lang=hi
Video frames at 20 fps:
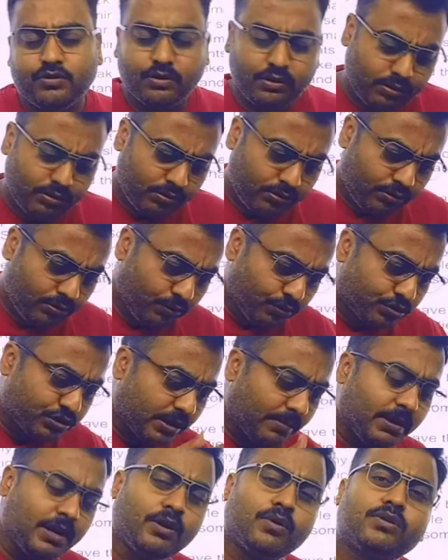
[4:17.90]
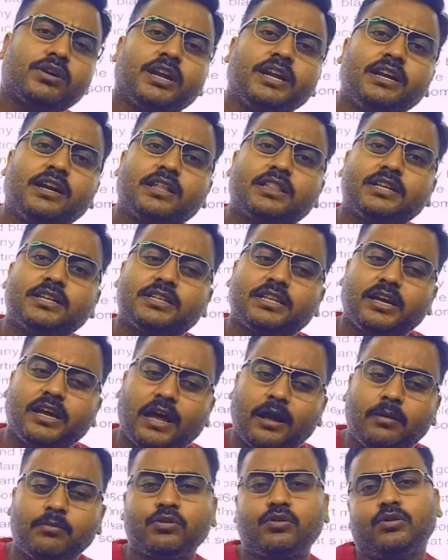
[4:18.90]
तो उस समय लोग नहीं लड़ते थे
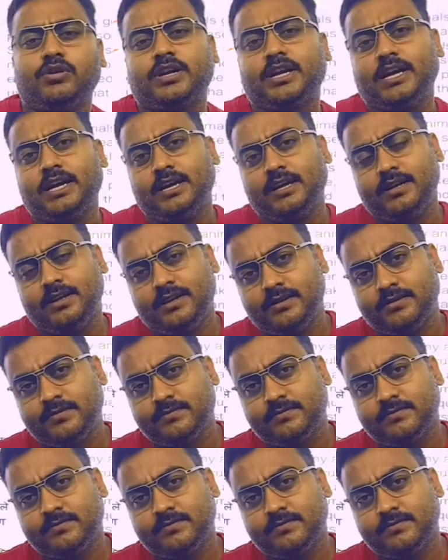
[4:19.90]
हमको क्या है